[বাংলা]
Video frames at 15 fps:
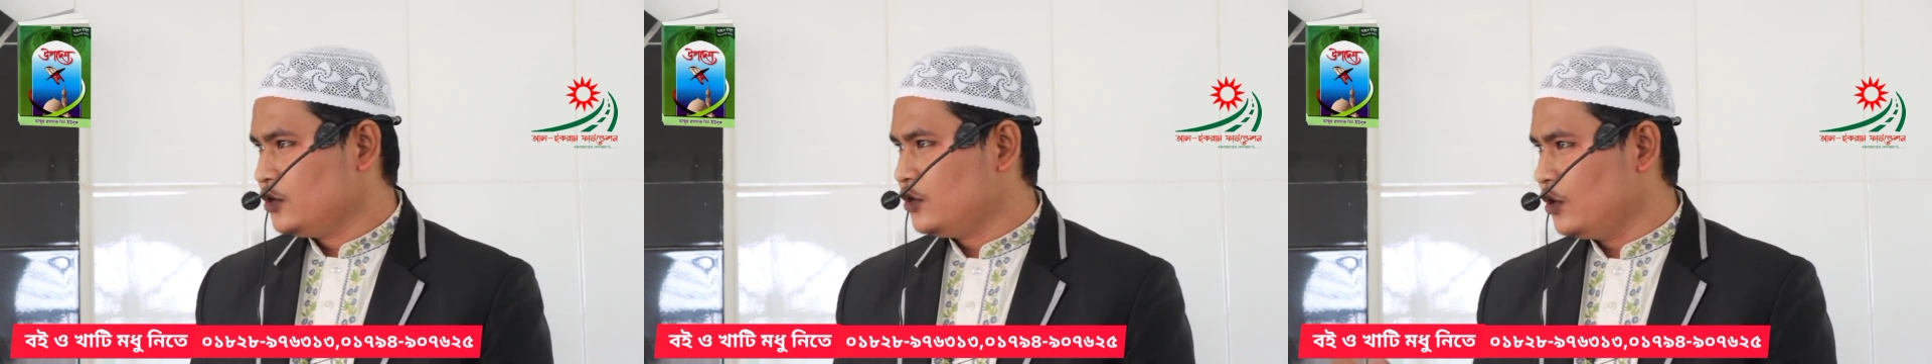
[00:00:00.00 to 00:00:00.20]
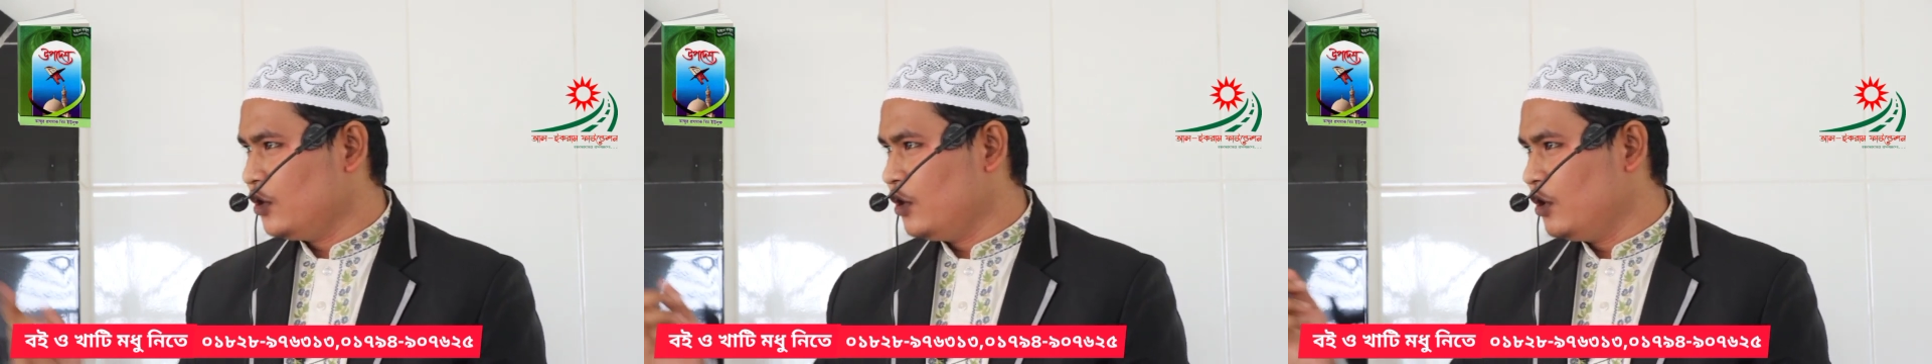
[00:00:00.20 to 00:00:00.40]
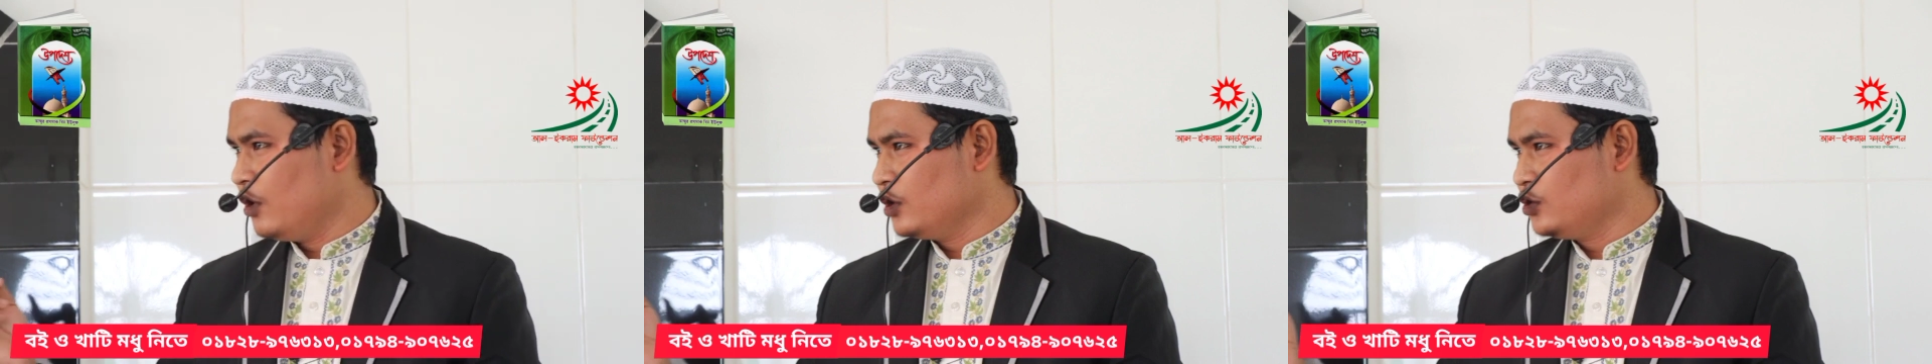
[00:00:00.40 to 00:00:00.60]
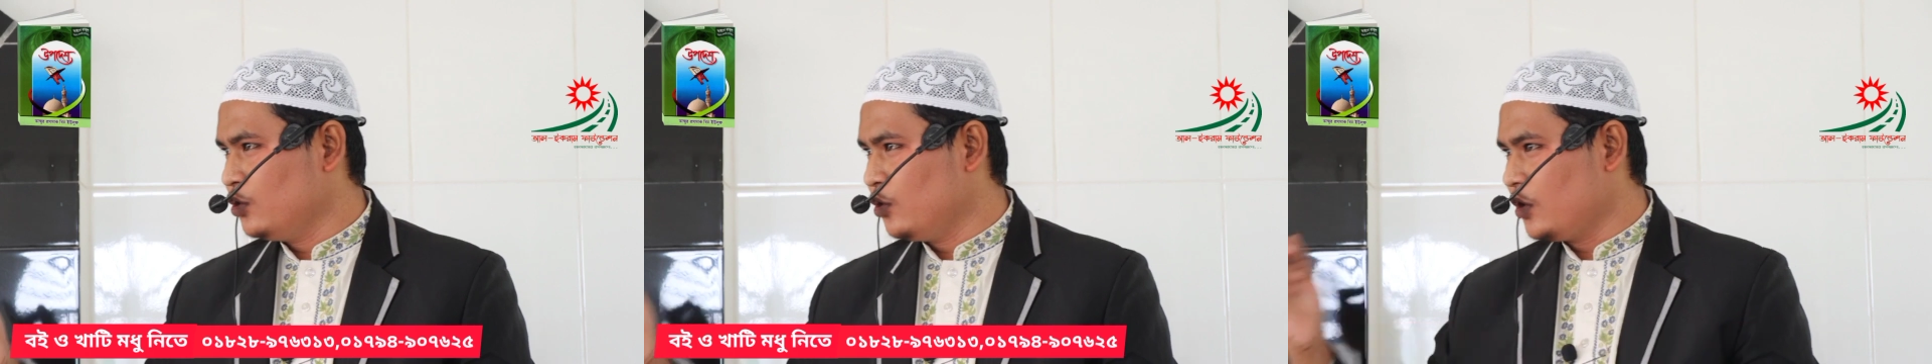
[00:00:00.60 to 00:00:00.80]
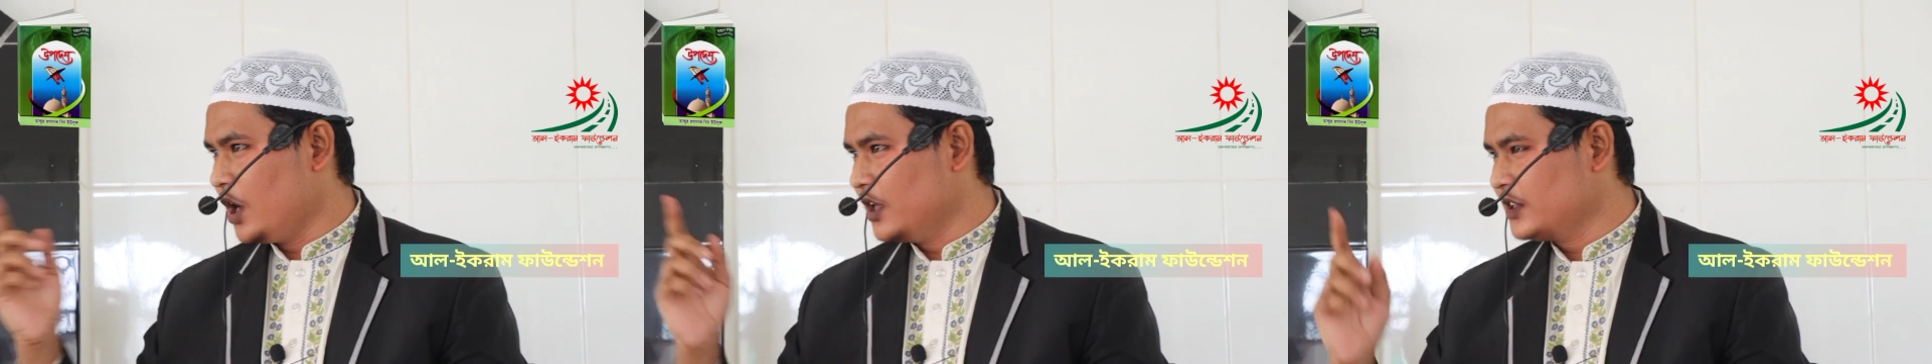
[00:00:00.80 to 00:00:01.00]
তো
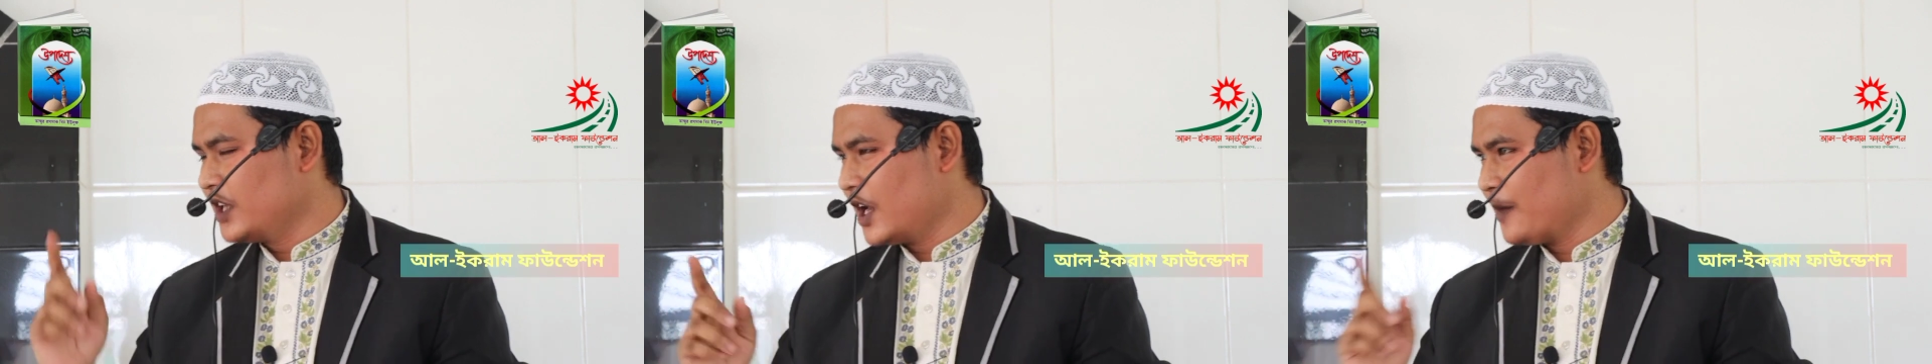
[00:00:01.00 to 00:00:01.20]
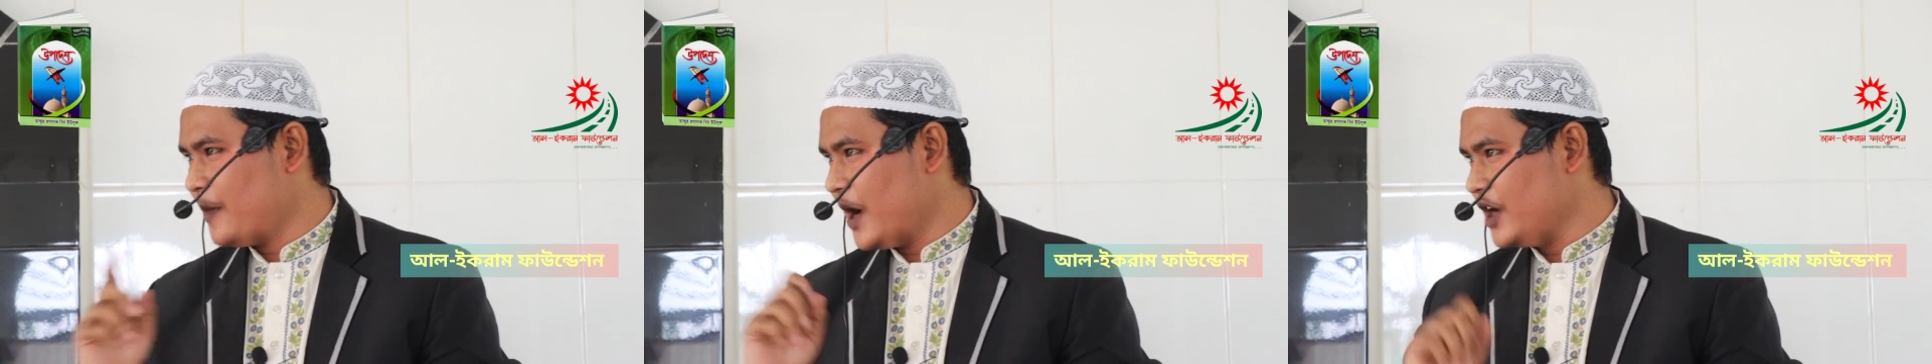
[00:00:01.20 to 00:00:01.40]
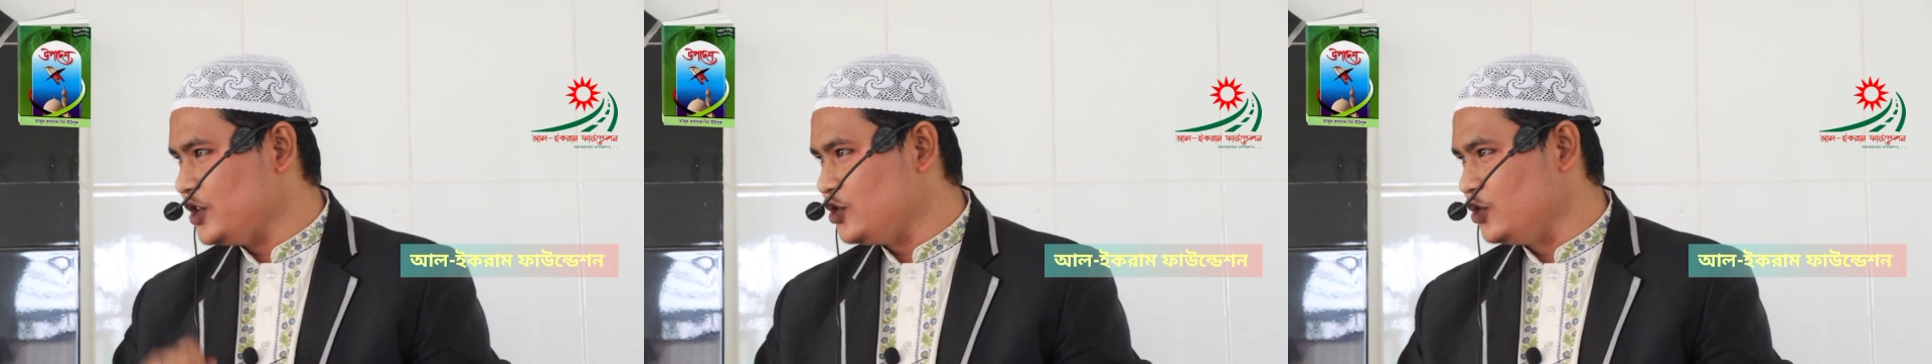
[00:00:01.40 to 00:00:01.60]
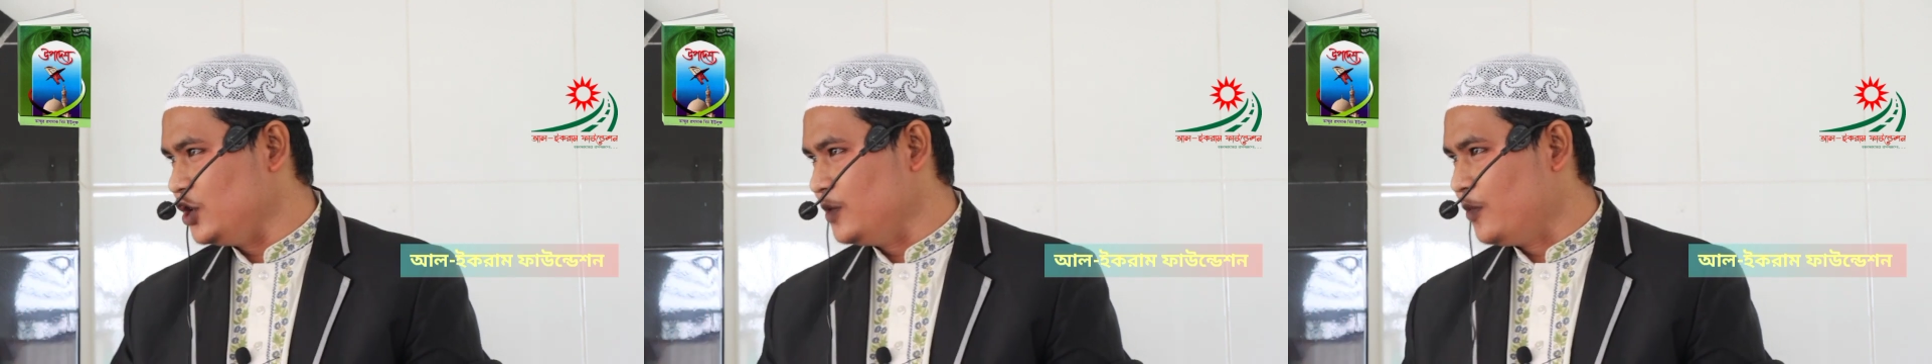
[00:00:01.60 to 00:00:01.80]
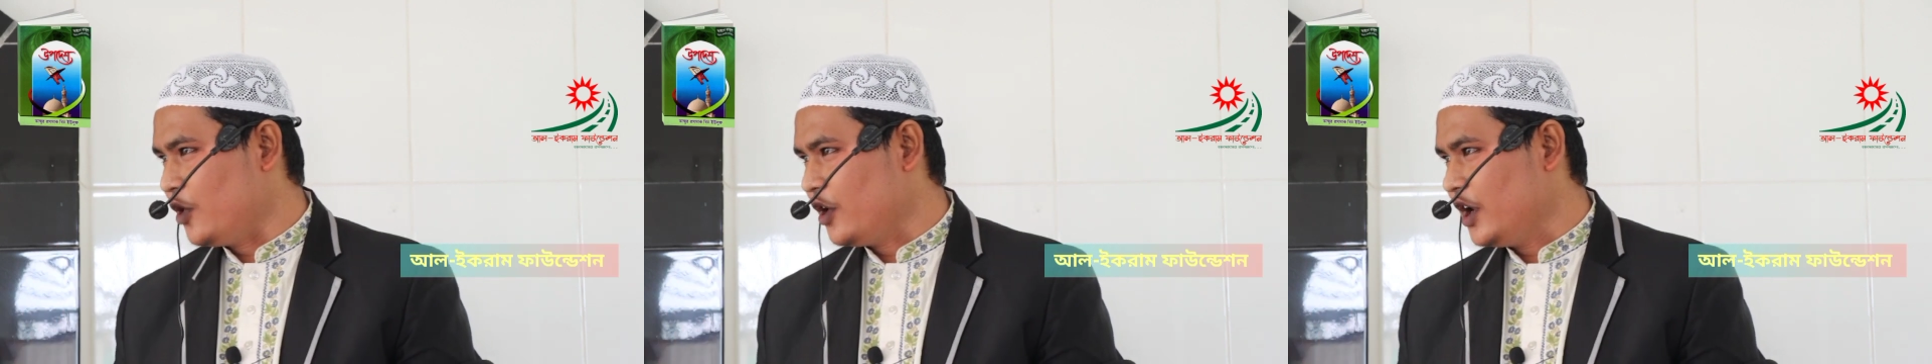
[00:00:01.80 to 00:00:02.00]
দোকানদার ভাই
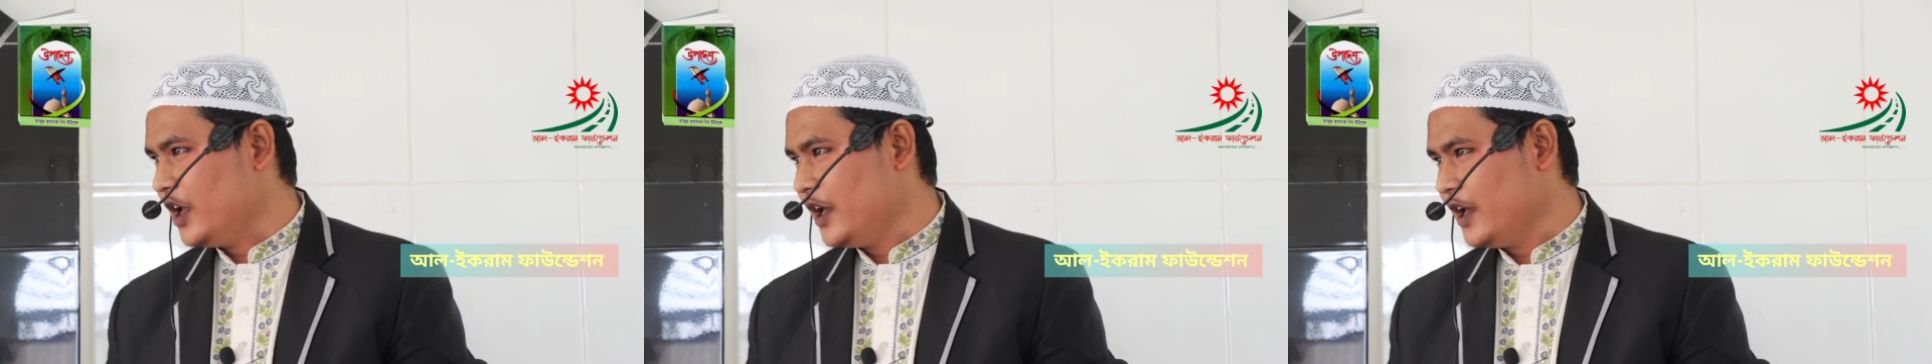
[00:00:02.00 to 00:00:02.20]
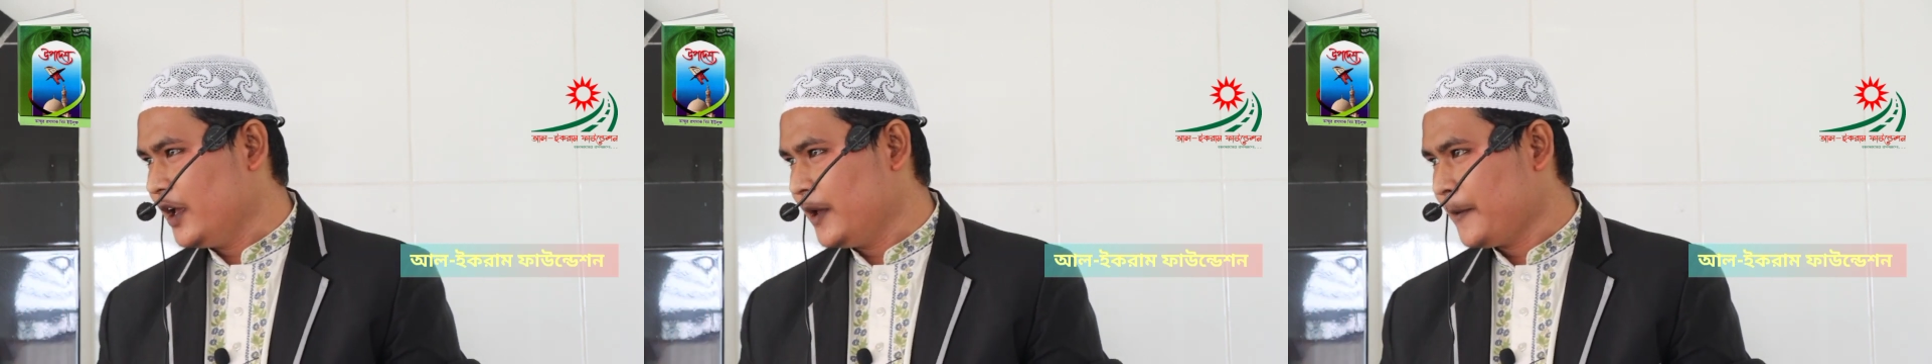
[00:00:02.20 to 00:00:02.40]
যদি বলে